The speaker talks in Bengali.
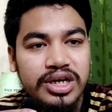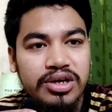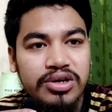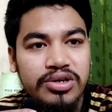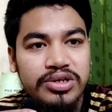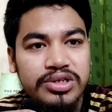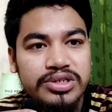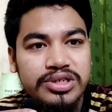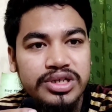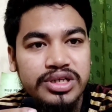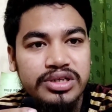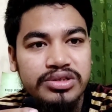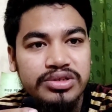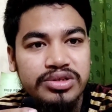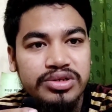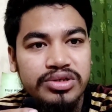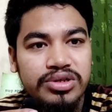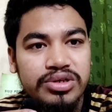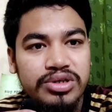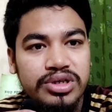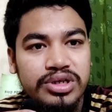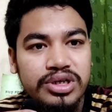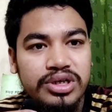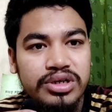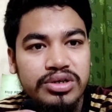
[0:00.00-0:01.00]

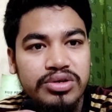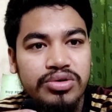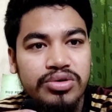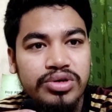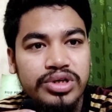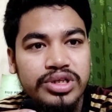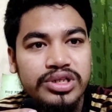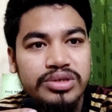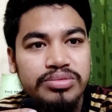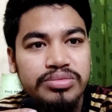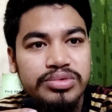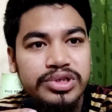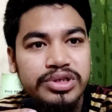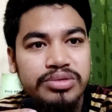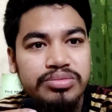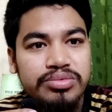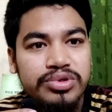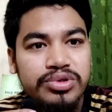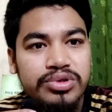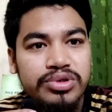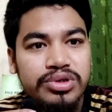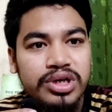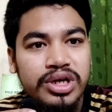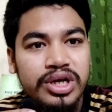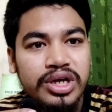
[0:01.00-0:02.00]
হস্তান্তর করে দিবে
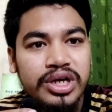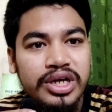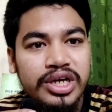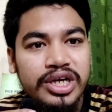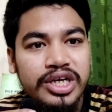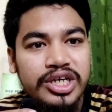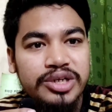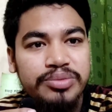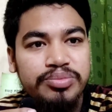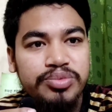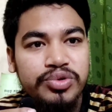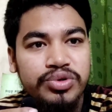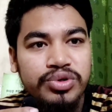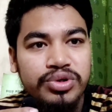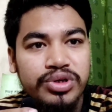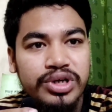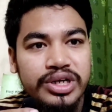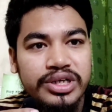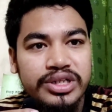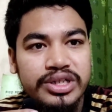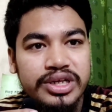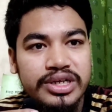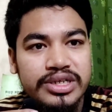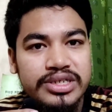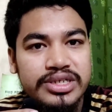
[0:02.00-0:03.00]
এবং এটি
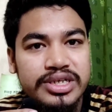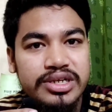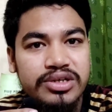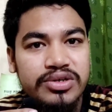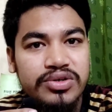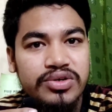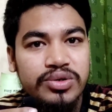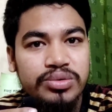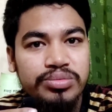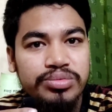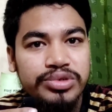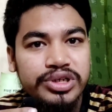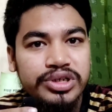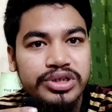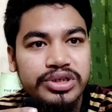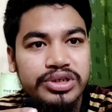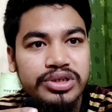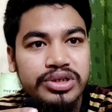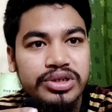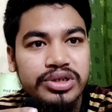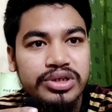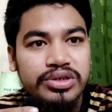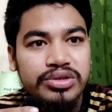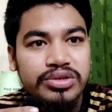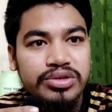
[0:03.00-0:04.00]
পুনরায় তারা সেল করবে
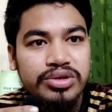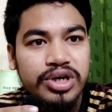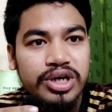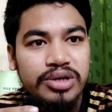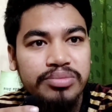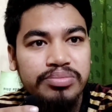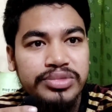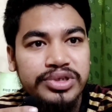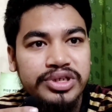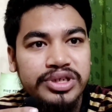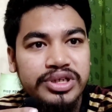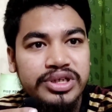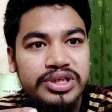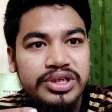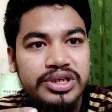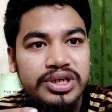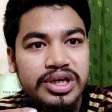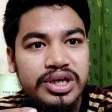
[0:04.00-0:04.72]
তো আপনি